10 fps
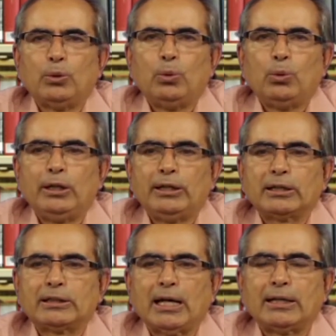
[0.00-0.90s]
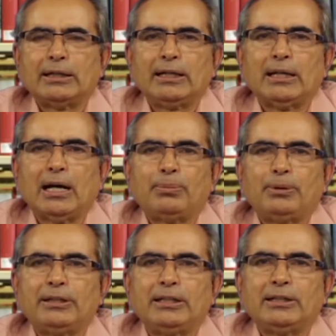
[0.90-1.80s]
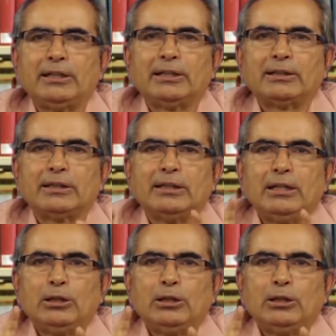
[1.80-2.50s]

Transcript: उंगली रखता है कि नहीं आप ये ठीक नहीं करते